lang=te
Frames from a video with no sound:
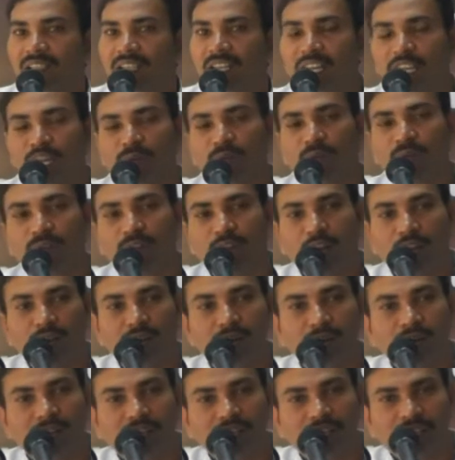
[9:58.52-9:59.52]
నీవు
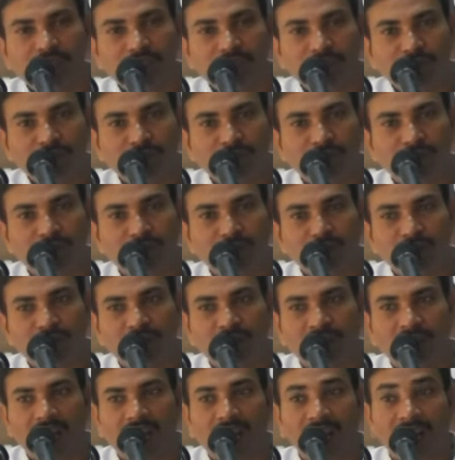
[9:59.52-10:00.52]
నన్ను
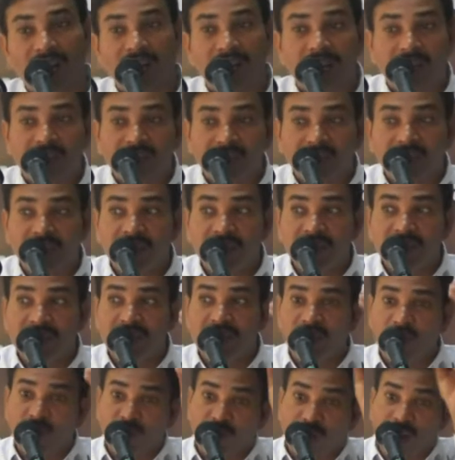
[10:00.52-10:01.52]
రక్షిస్తున్నట్టుగా
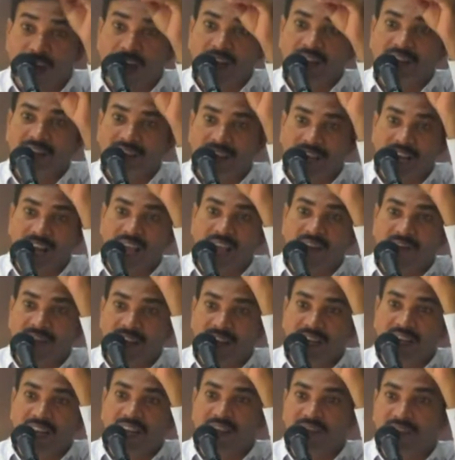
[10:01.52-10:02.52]
రక్షించిన వార్తలు
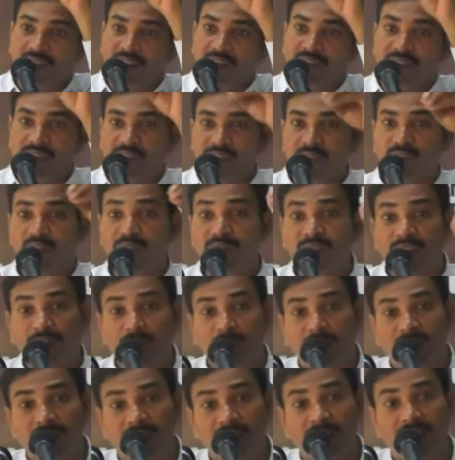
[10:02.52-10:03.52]
ఏవైనా వారి విషయంలో
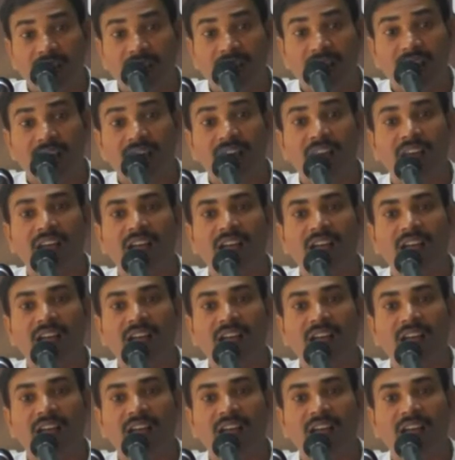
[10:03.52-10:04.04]
వినబడ్డాయా